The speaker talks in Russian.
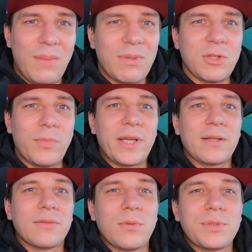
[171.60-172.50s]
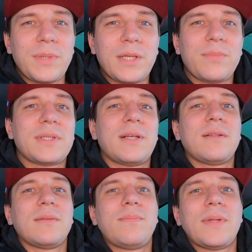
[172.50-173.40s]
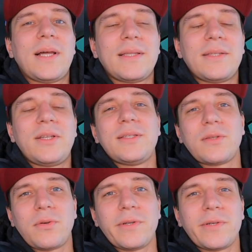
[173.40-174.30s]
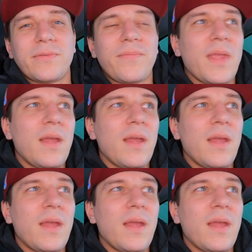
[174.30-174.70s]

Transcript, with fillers: Пошло-поехало. В общем, я написал план на 30 роликов.